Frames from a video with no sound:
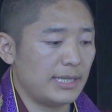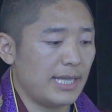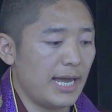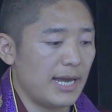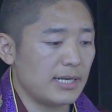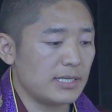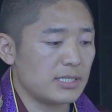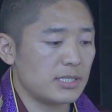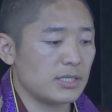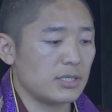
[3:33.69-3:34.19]

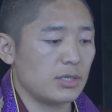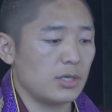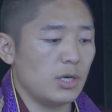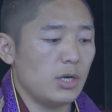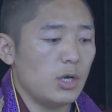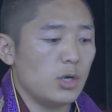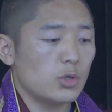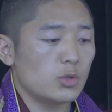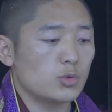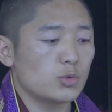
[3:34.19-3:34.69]
带至
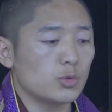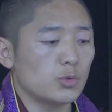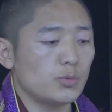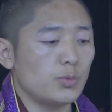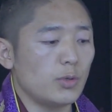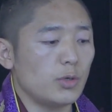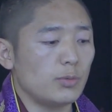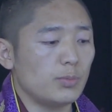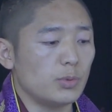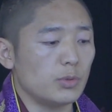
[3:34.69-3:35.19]
诸
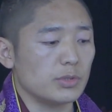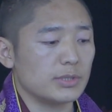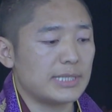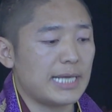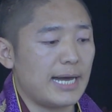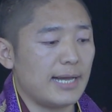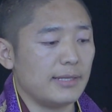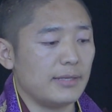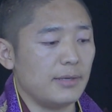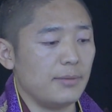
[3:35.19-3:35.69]
佛菩
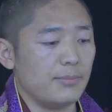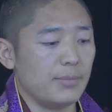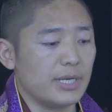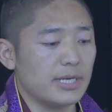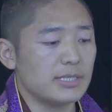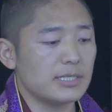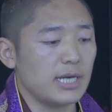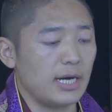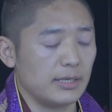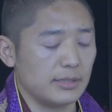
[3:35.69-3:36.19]
萨的《
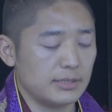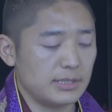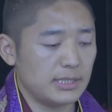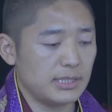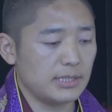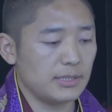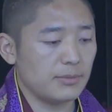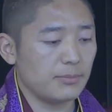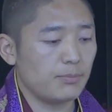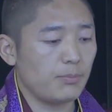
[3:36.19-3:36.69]
名长
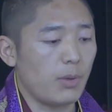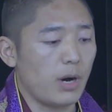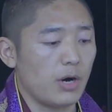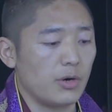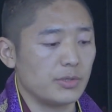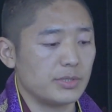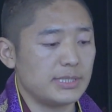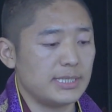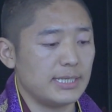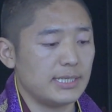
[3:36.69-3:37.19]
经》《
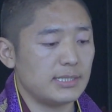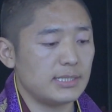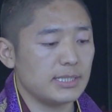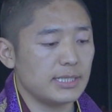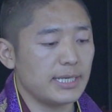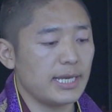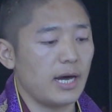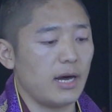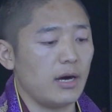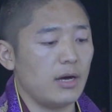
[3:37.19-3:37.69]
宝洁
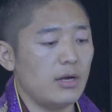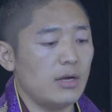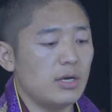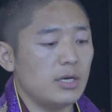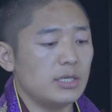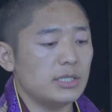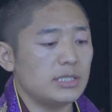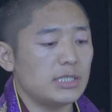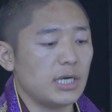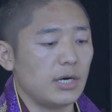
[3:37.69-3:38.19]
经要》《
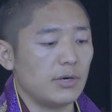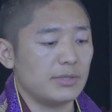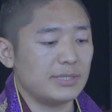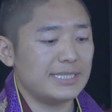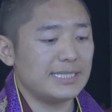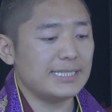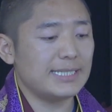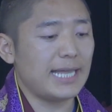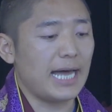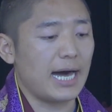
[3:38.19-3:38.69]
小
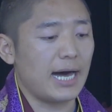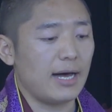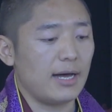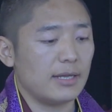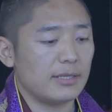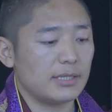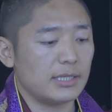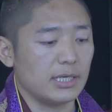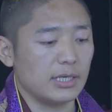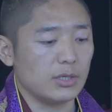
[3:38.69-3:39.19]
金塔》
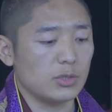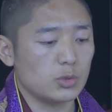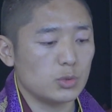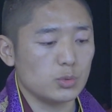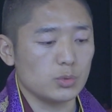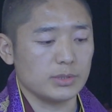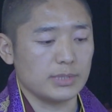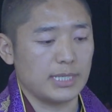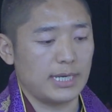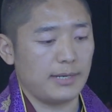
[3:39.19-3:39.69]
等
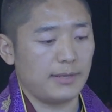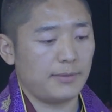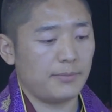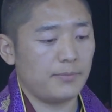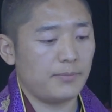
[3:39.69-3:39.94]
入藏。